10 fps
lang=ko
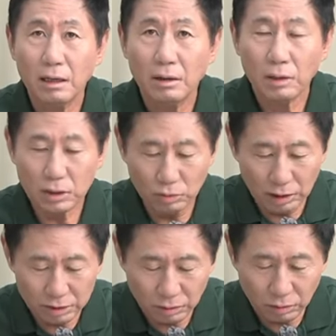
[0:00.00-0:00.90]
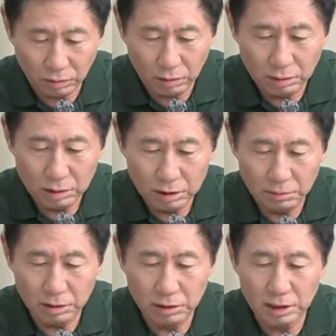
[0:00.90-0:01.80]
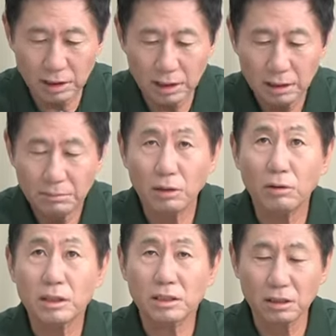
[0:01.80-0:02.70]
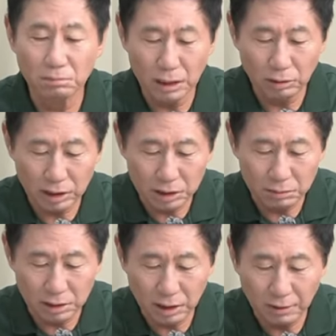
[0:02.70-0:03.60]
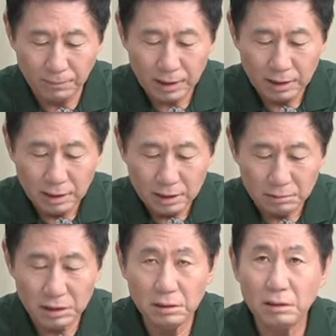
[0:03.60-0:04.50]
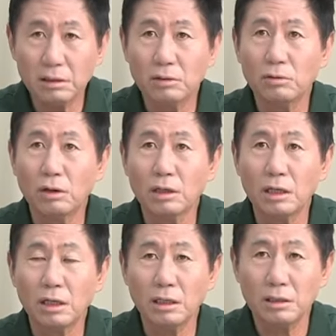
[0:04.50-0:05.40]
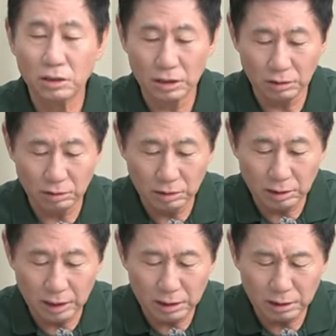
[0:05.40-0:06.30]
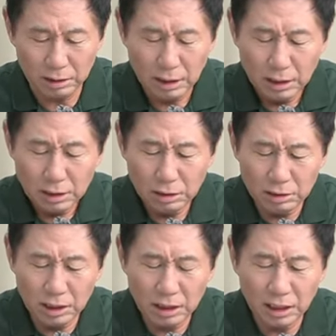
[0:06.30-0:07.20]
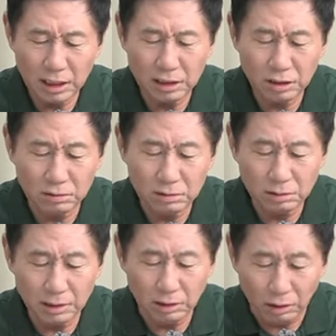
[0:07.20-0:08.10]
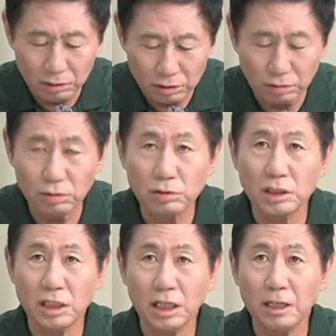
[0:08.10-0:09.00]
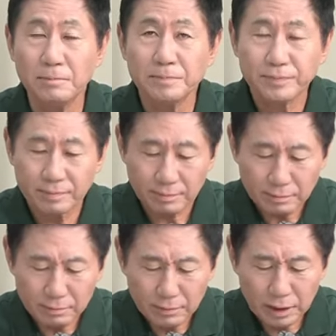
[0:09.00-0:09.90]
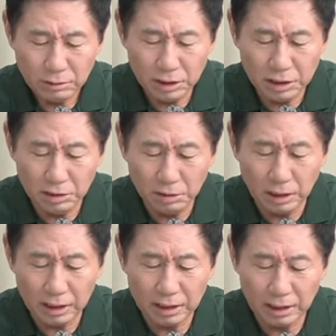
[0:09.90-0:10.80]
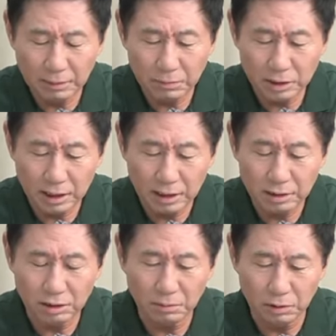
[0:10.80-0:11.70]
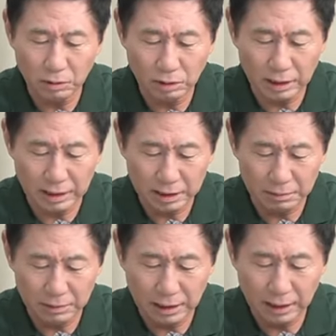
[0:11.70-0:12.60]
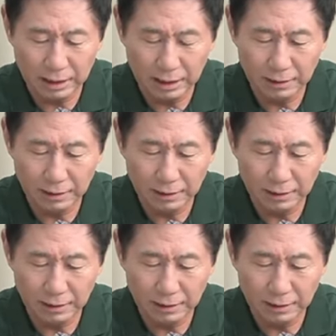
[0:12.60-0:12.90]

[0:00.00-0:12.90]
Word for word: 활동을 하셨고 지금 현재 병원에서 근무하고 계십니다. 지금 신현영 의원을 전화로 연결해서 현재 상황이 정, 말 어느 정도인지 우리 신현한테 한번 얘기를 들어보도록 하겠습니다. 네.